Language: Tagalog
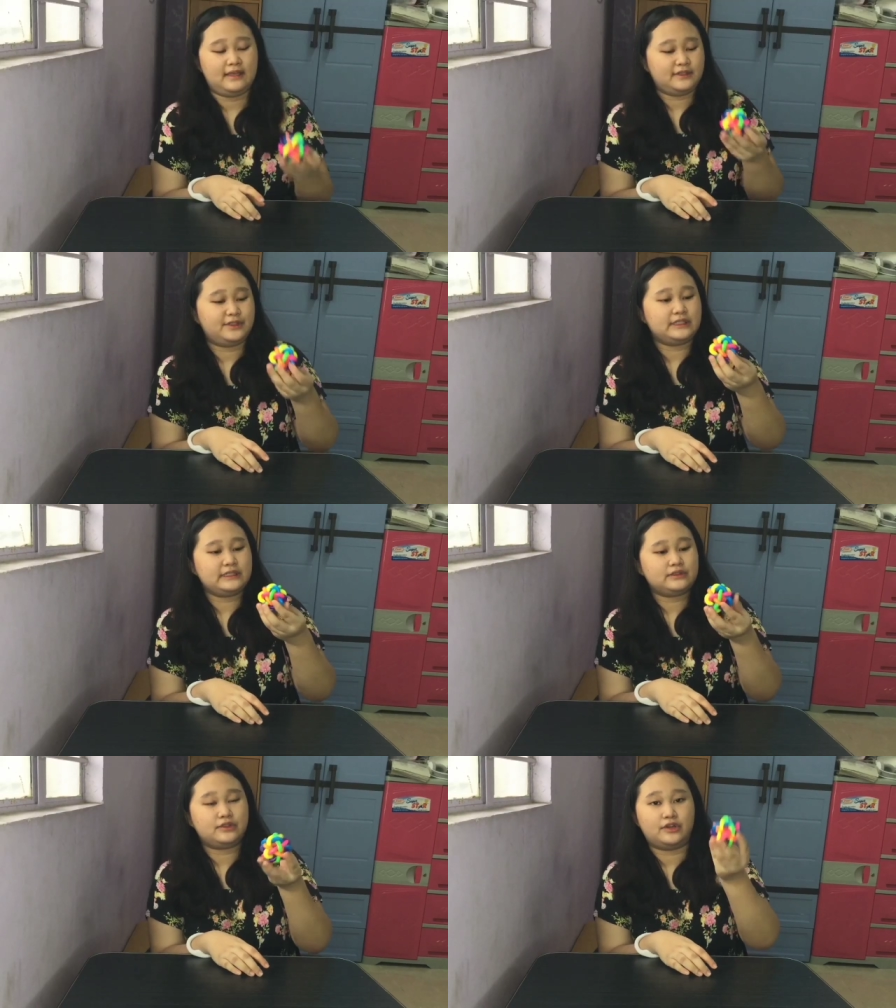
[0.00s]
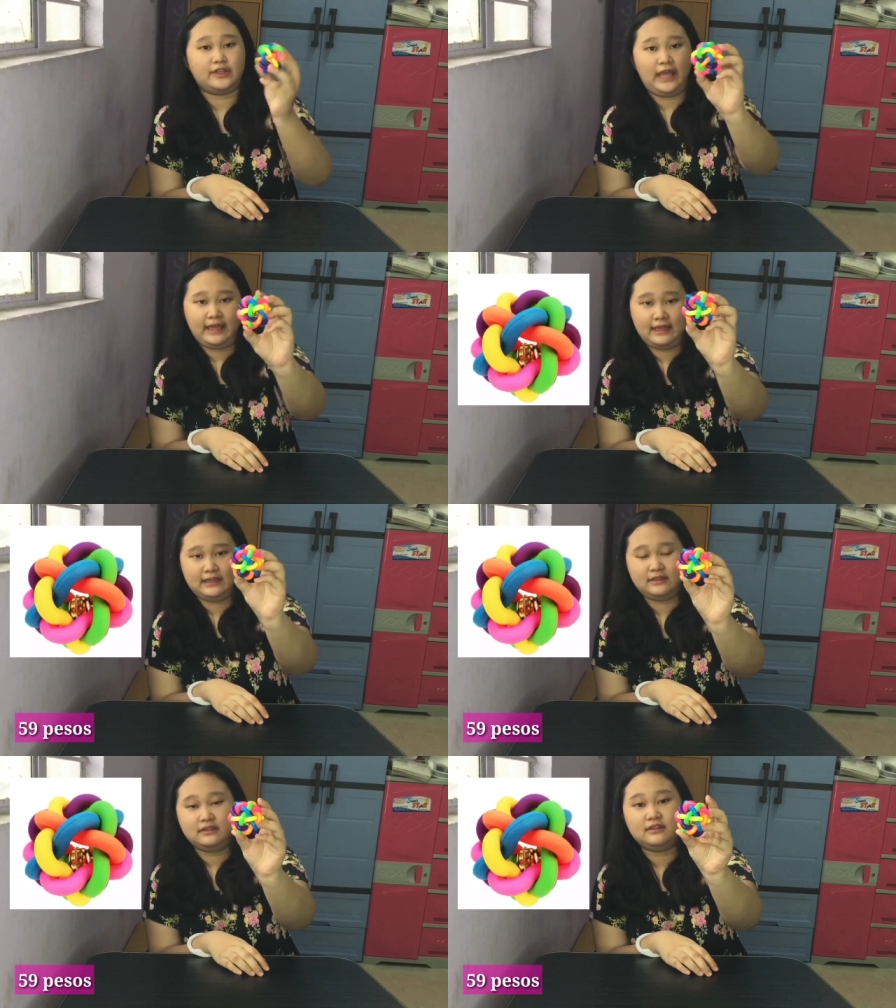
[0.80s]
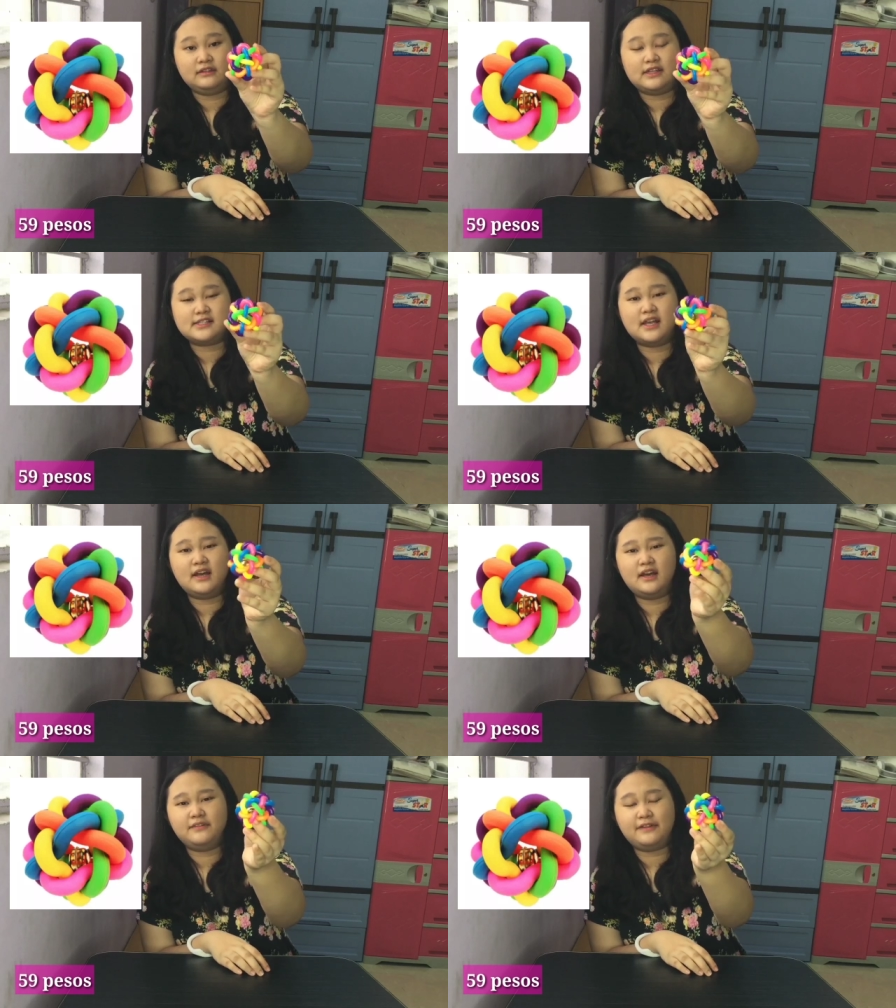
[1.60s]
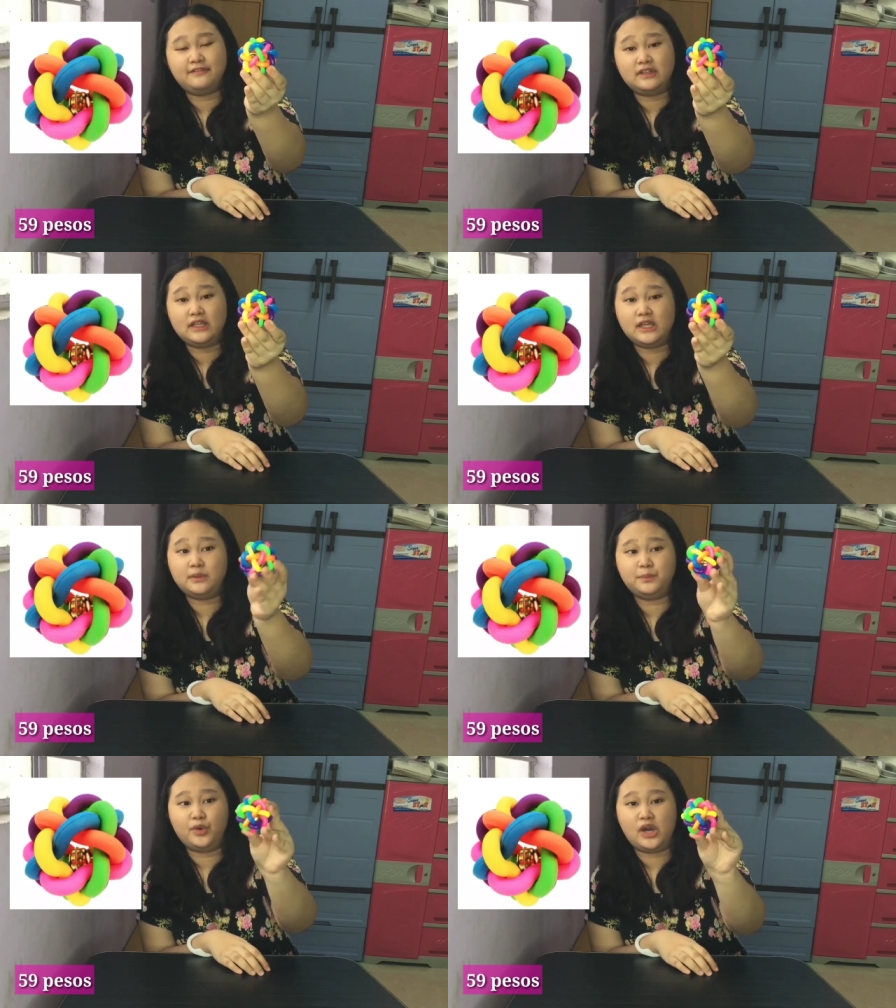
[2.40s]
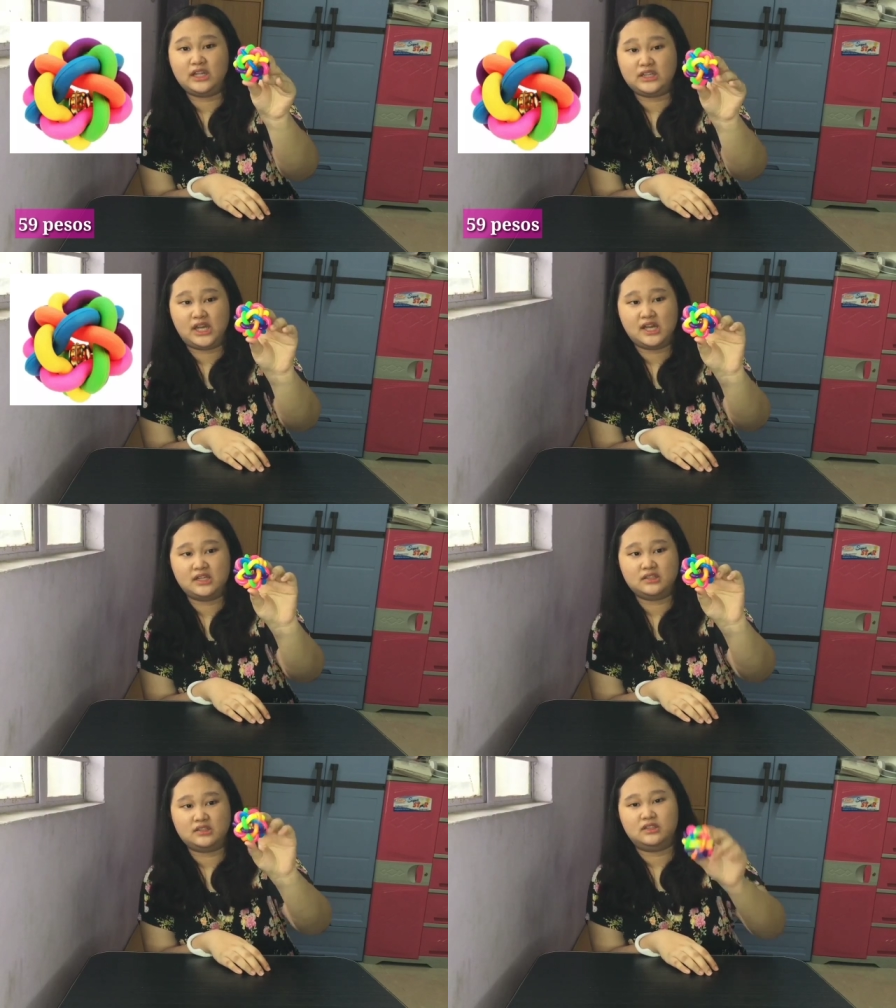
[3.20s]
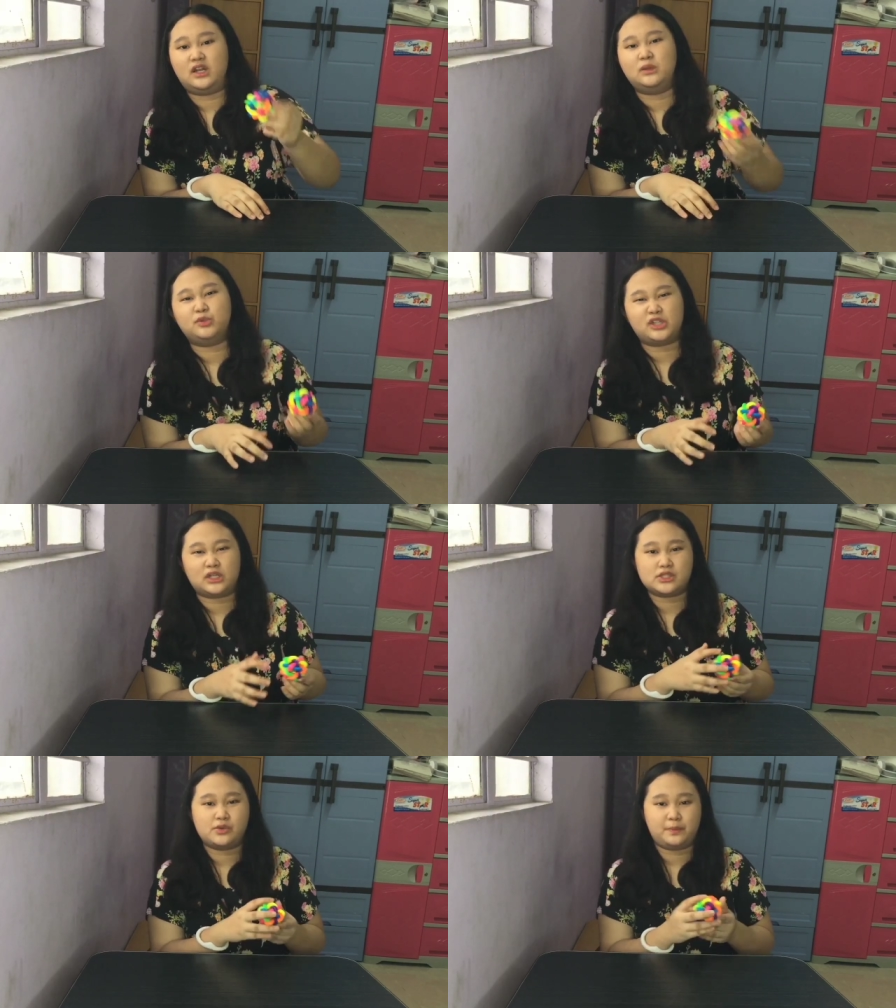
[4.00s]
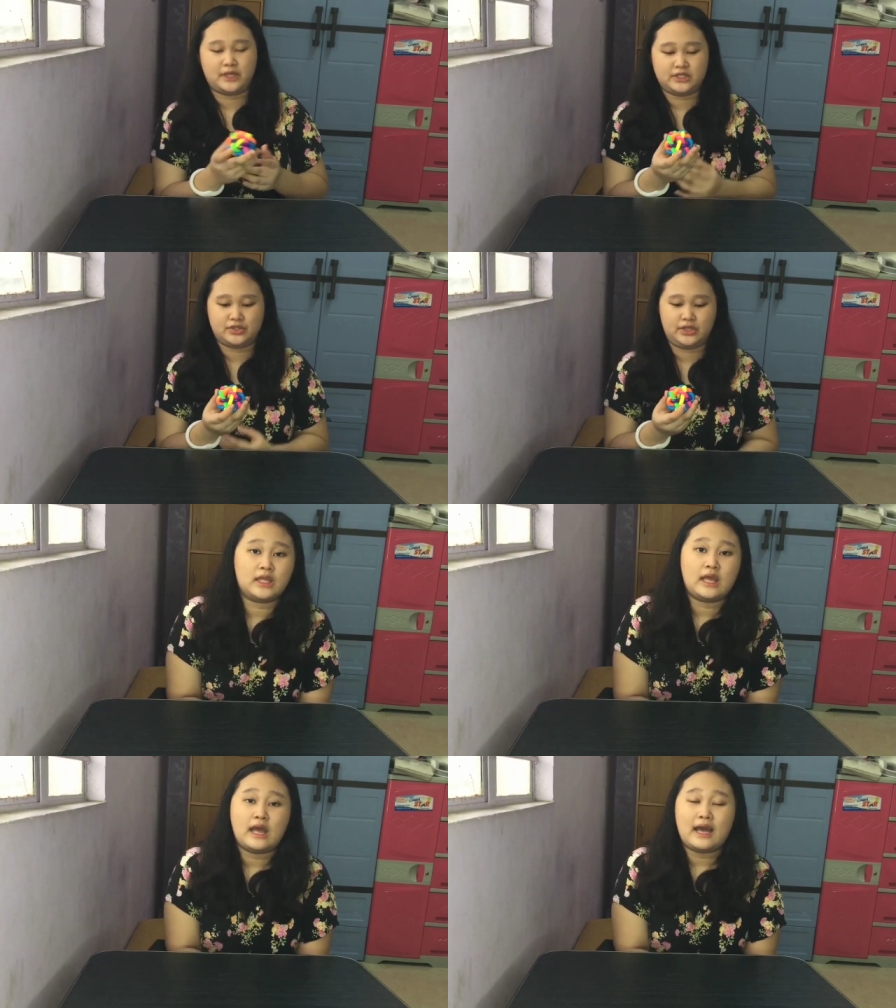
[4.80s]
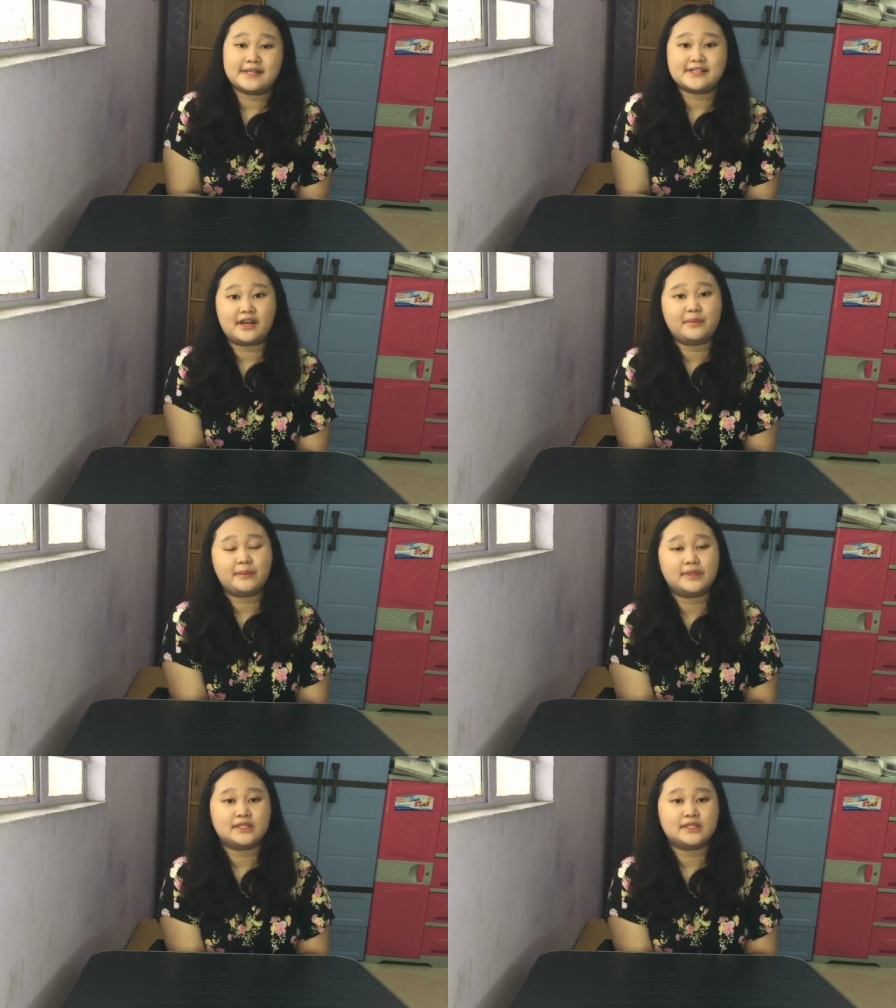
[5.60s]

Ito ring toy, ayan. Nasa 59 po ata. Nakalimutan ako yung treasure. Eh. At saka may